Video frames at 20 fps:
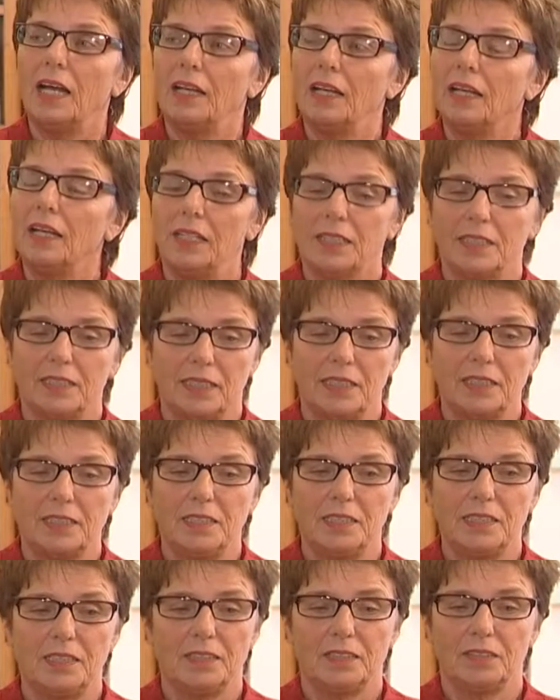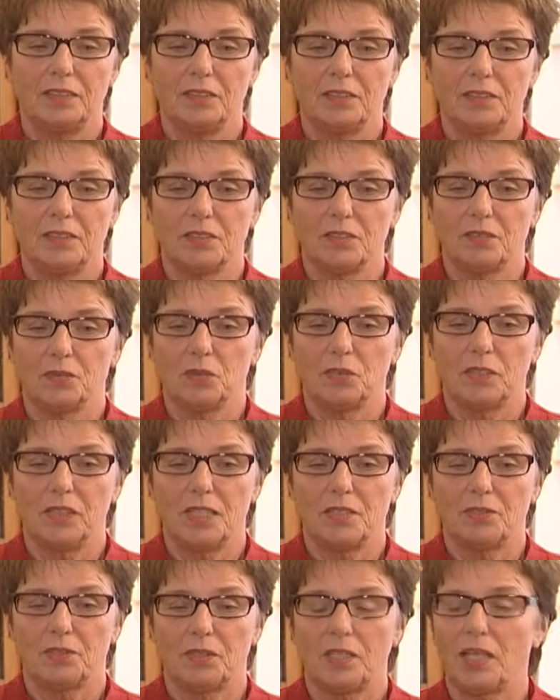Naja, ich denke, äh, es wurde
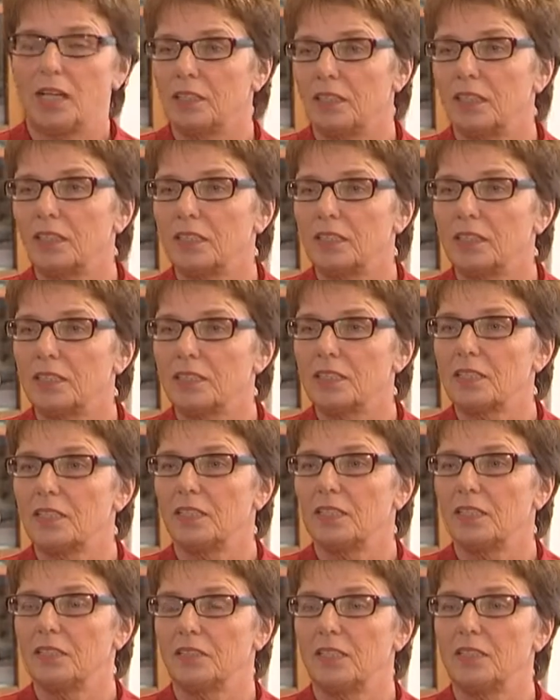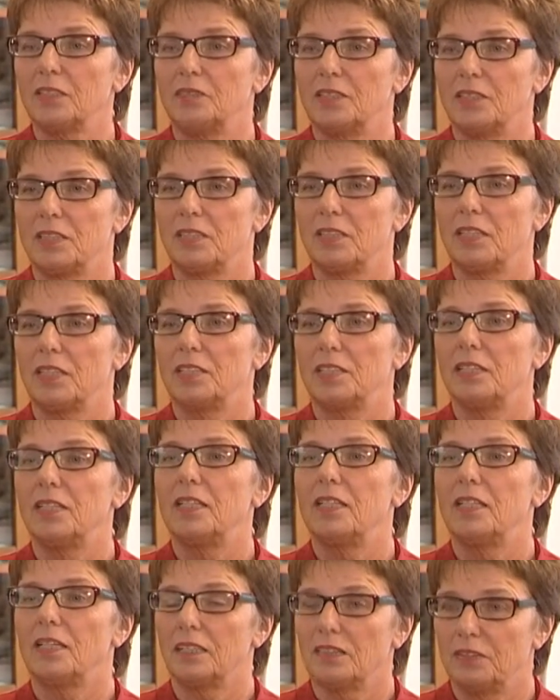jetzt von Ankara ganz klar gesagt, wir sind als
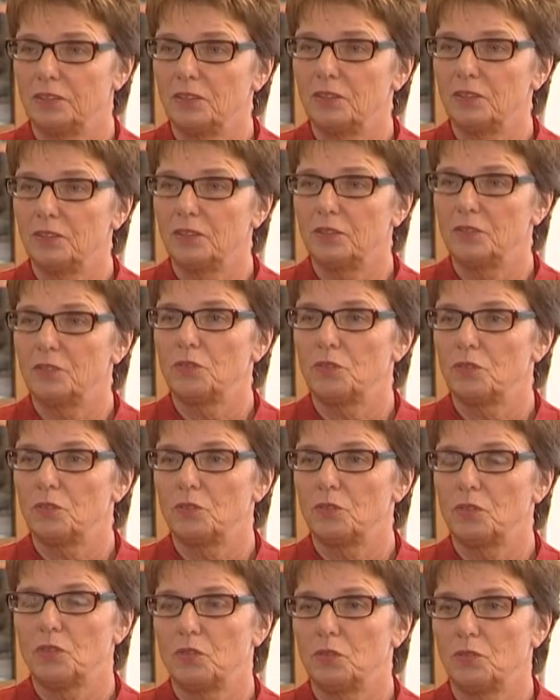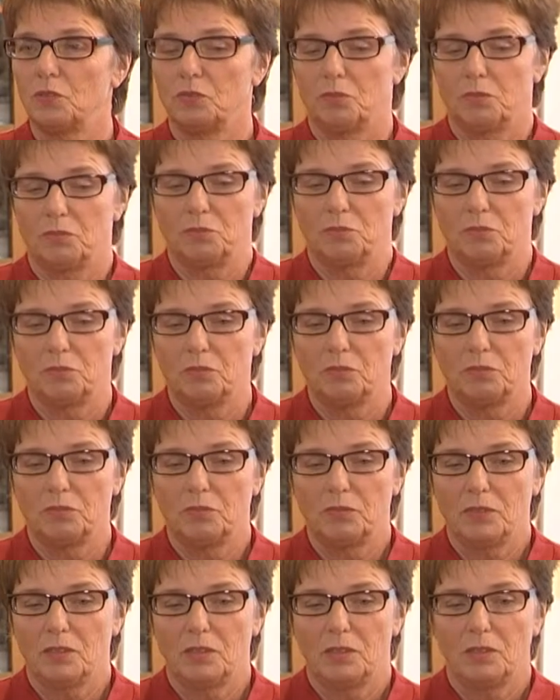Illegale äh, zu, zu,
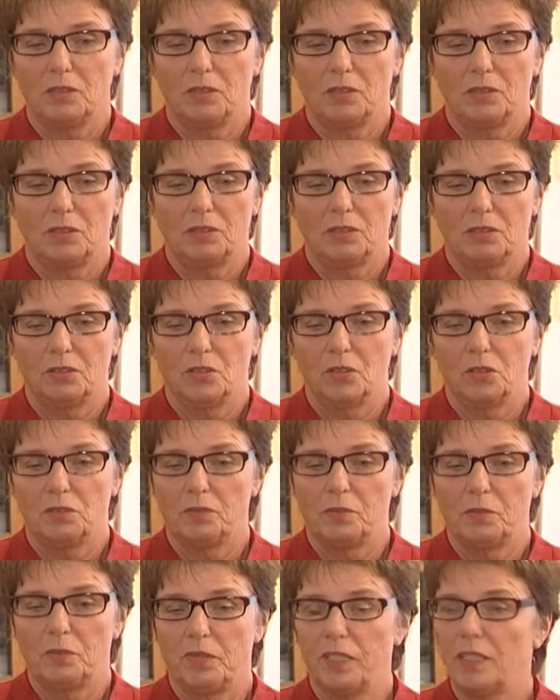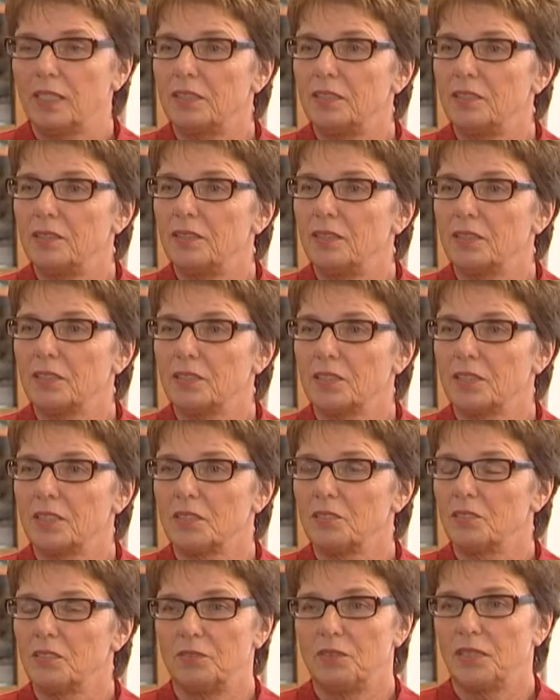äh, zu bewerten. Das
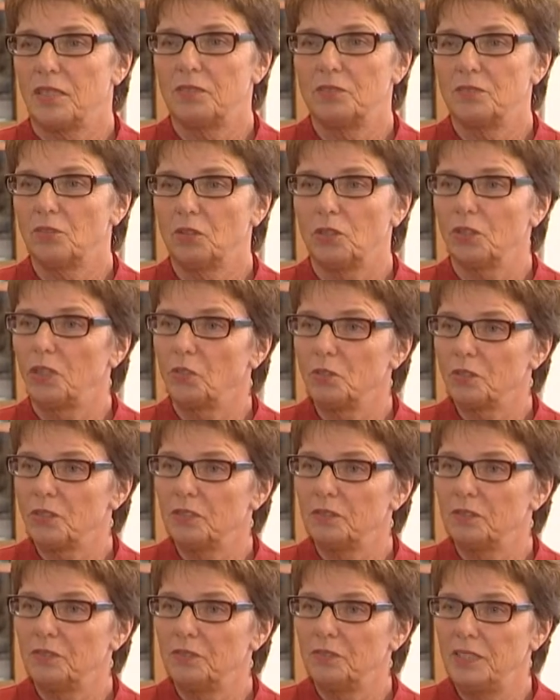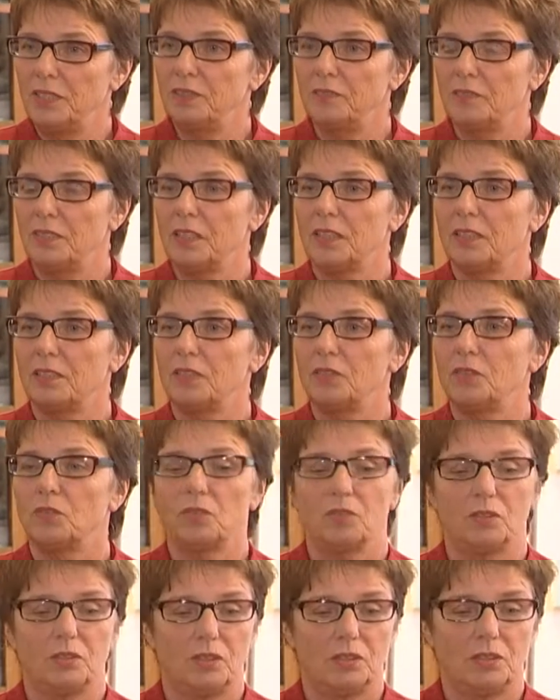heißt, wir werden, sollen ausgewiesen werden.
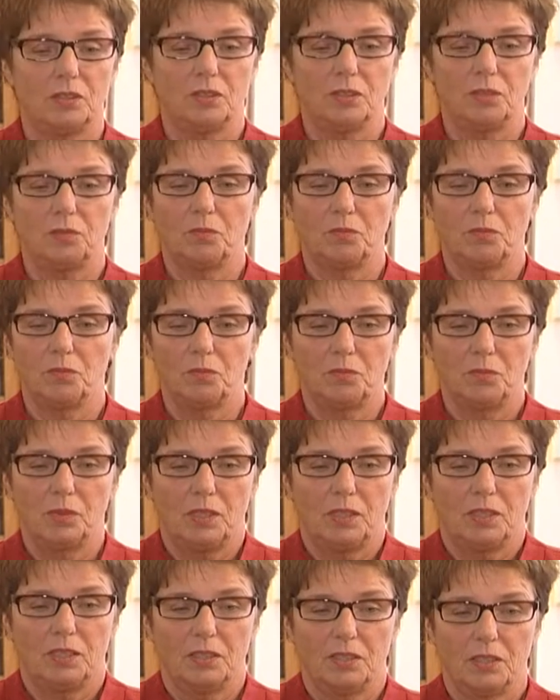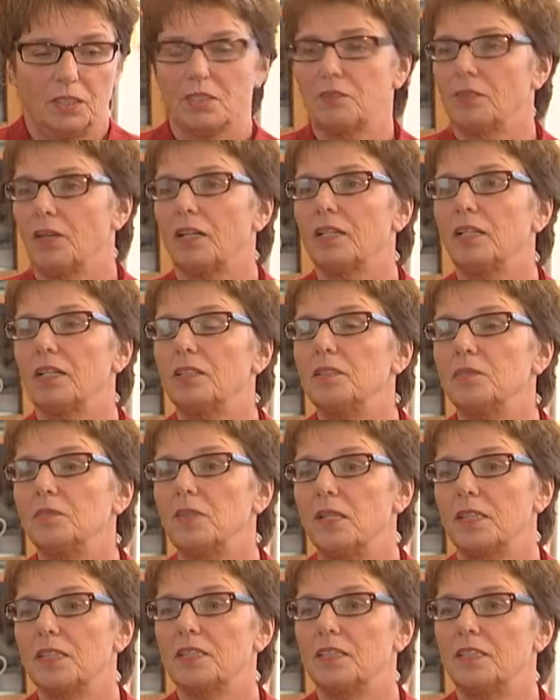Und ähm, das war dann im
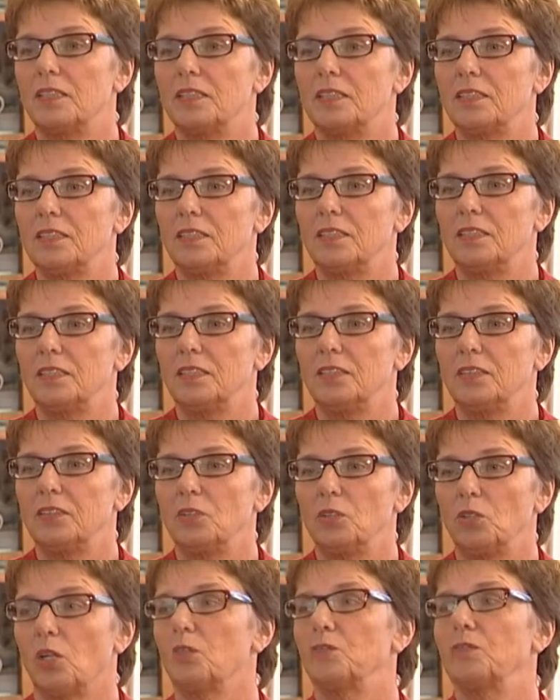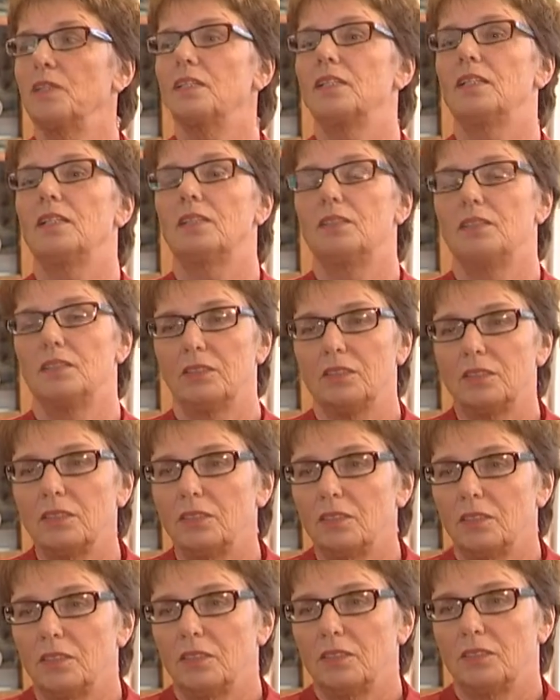letzten Endes die, die offizielle
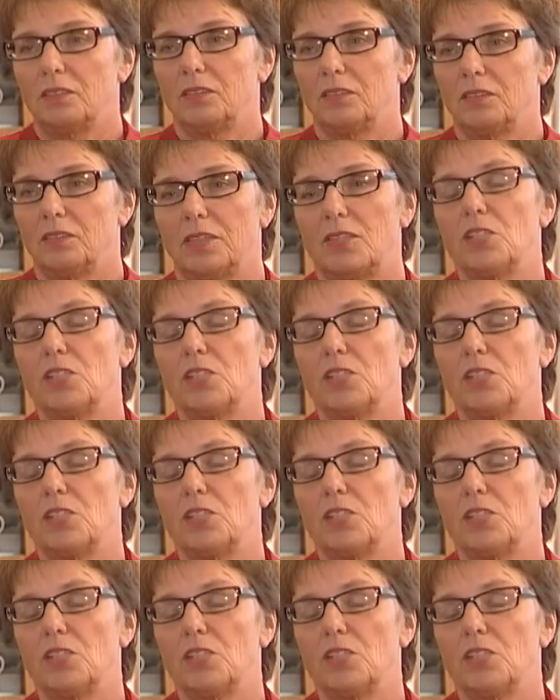äh,